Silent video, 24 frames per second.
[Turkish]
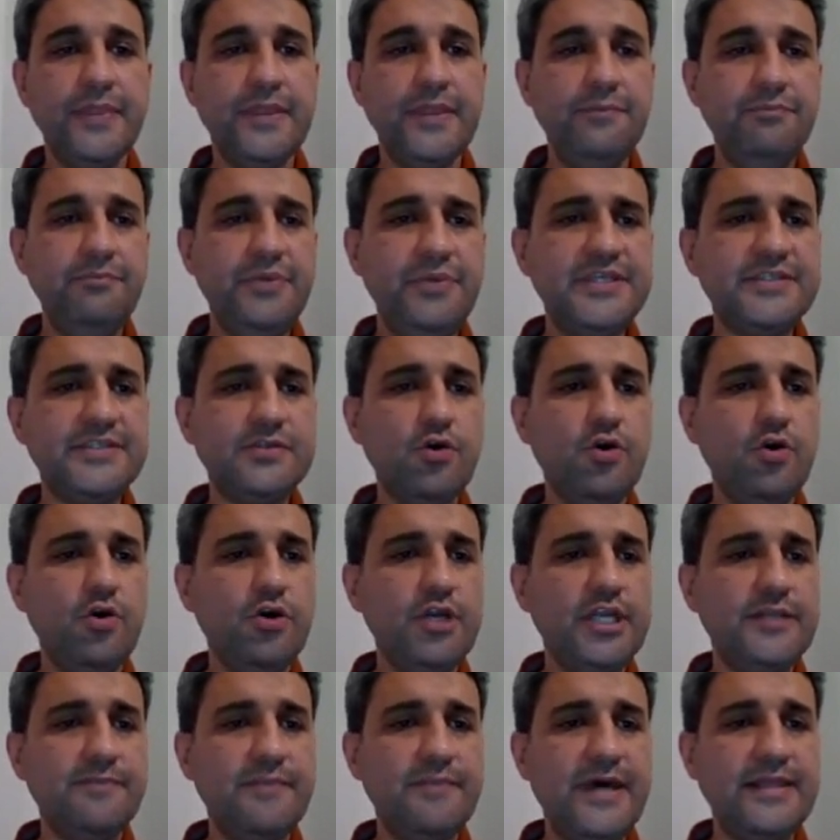biz
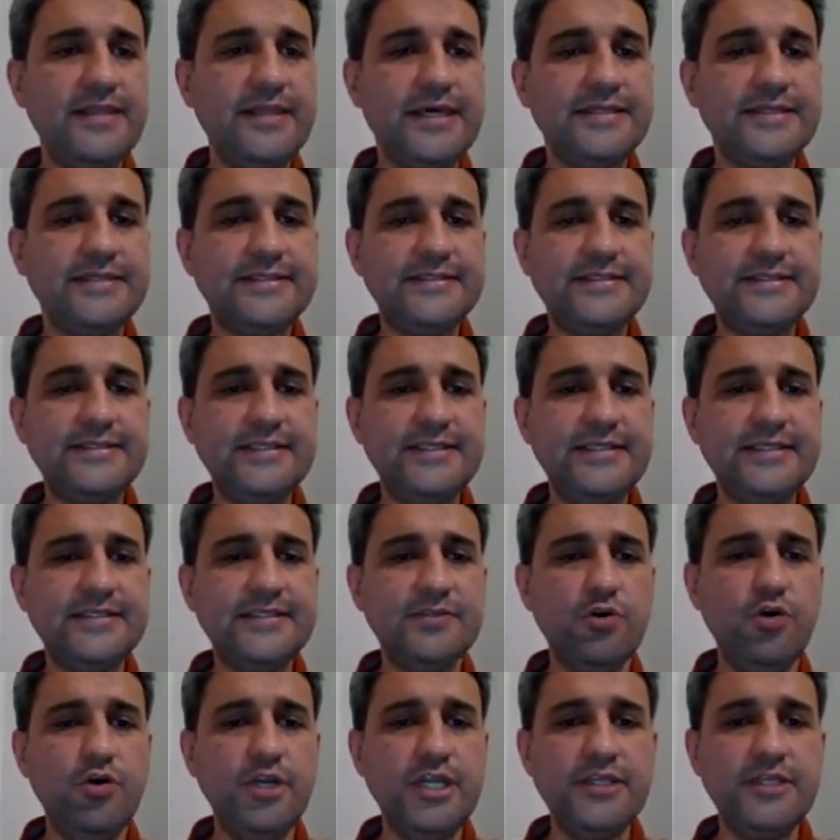öğretmenler, siz
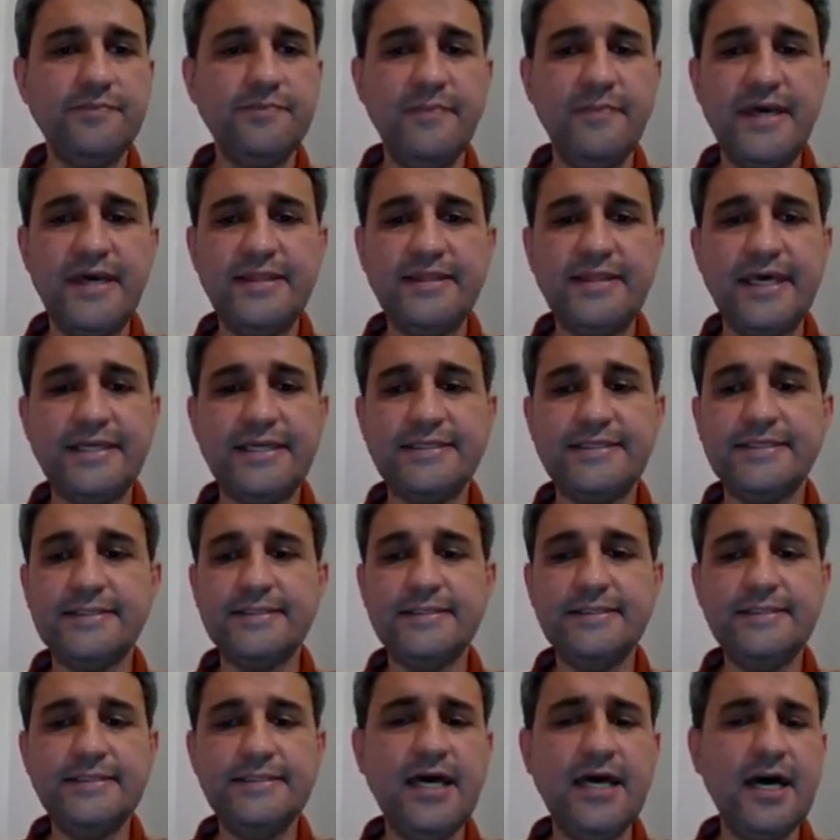öğretmenler
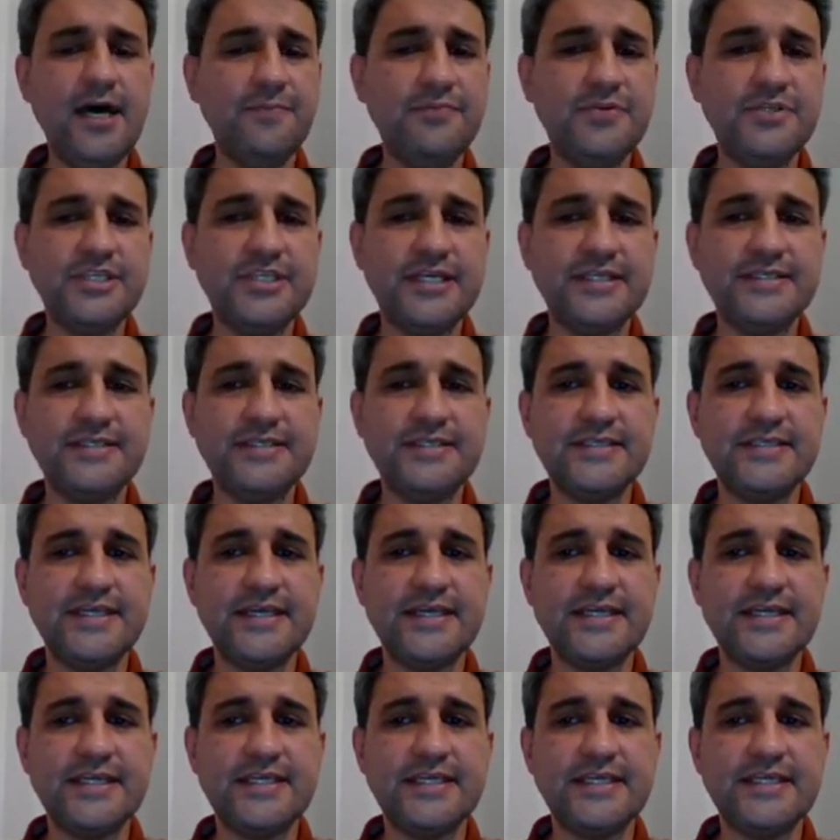ne yapacaksınız
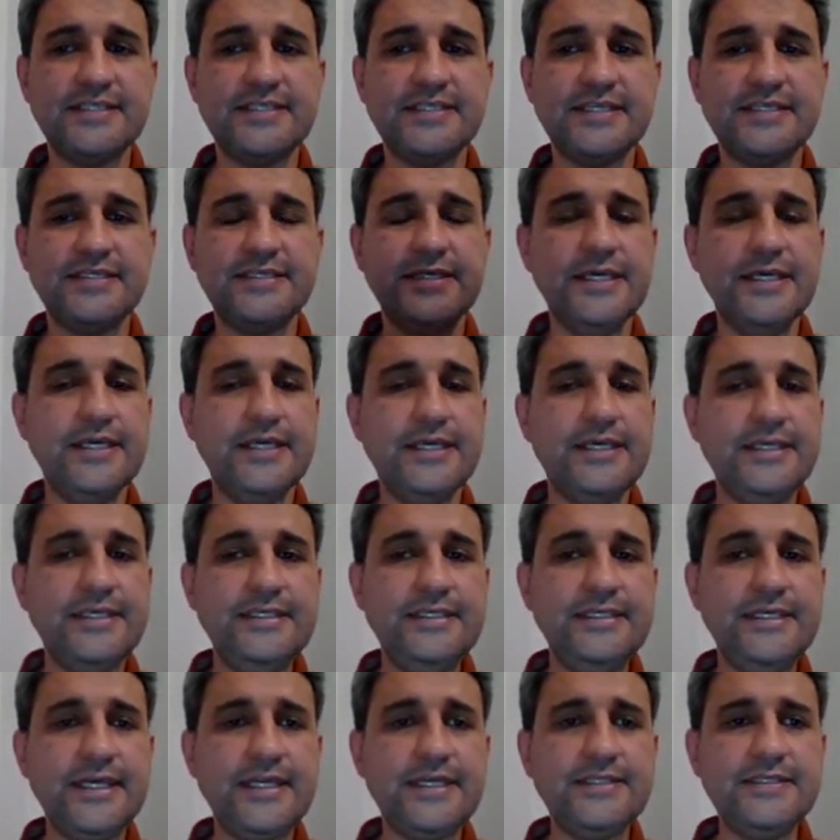arkadaşlar?
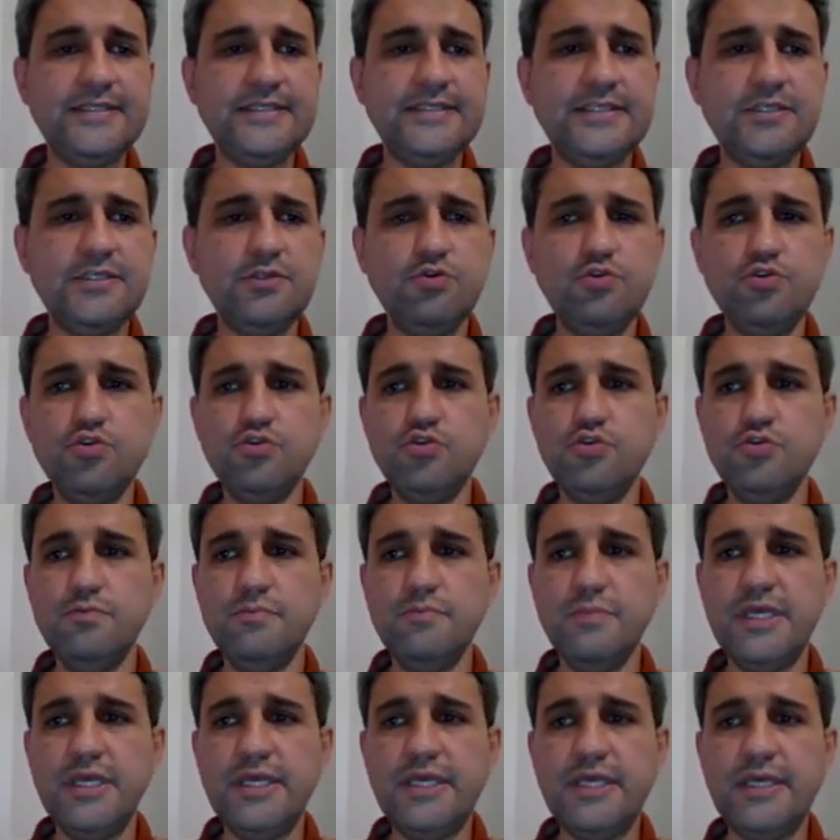Yaratıcı
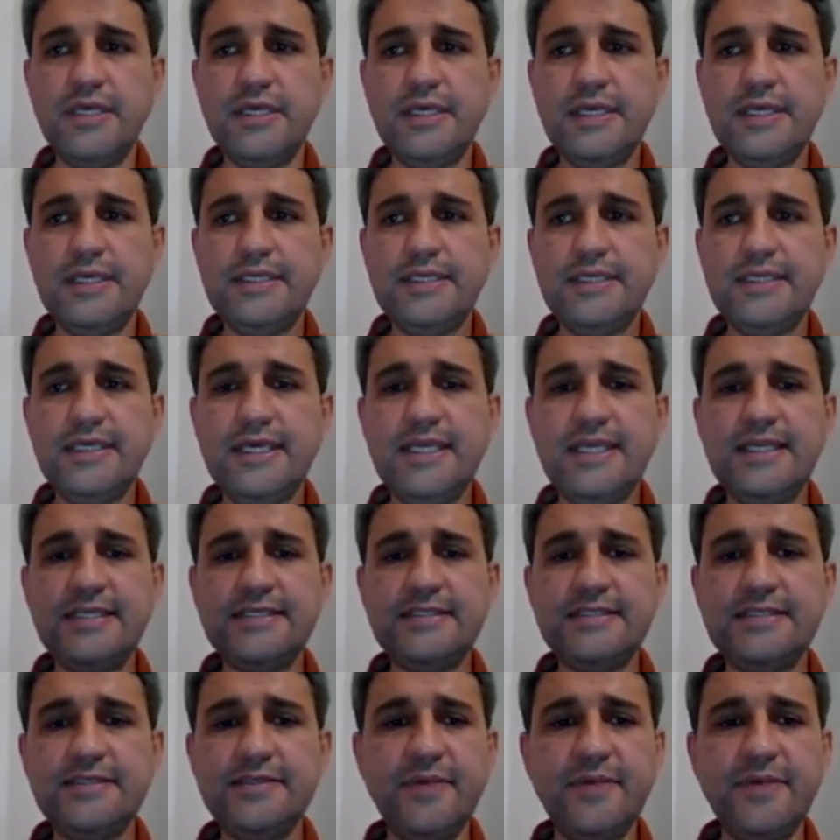düşünmeyi
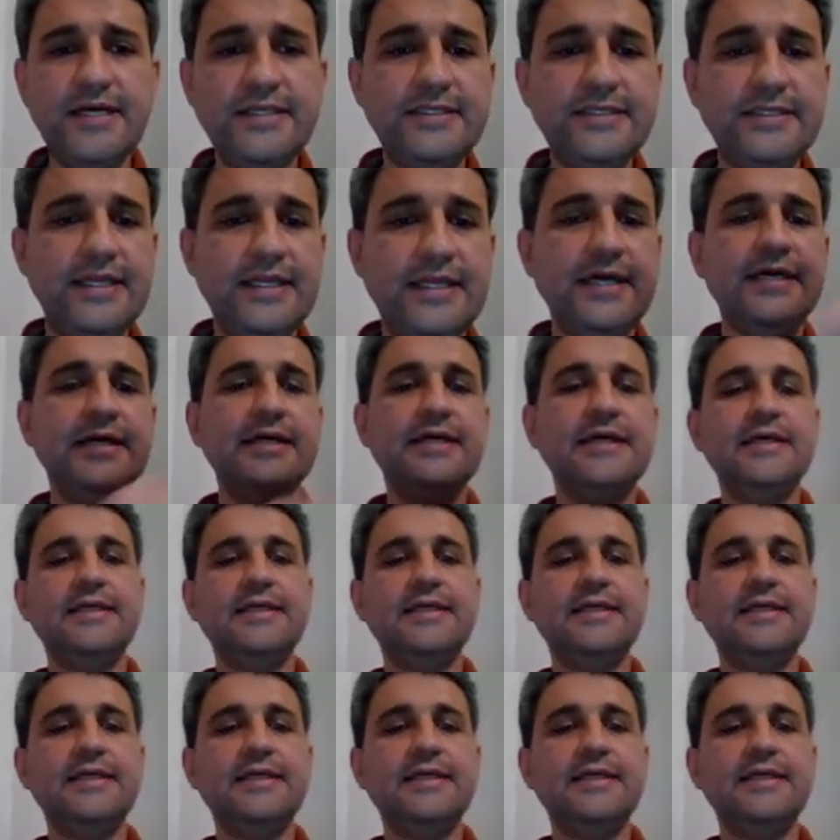geliştirme adına